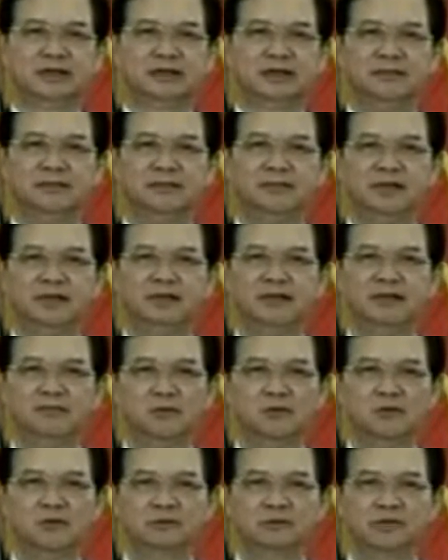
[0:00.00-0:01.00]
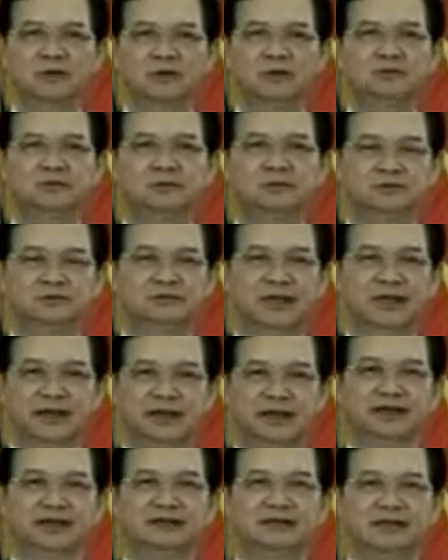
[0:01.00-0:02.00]
để biến những mục tiêu
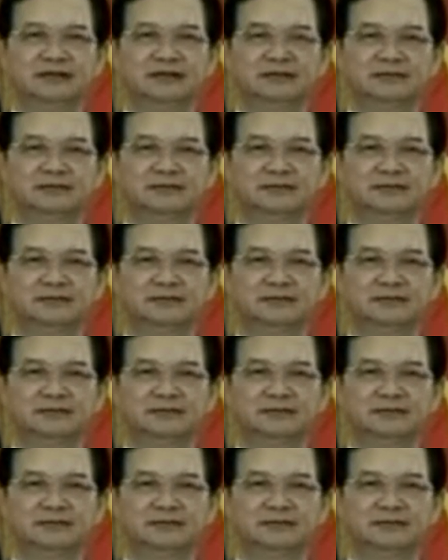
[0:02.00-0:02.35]
thành hiện thực.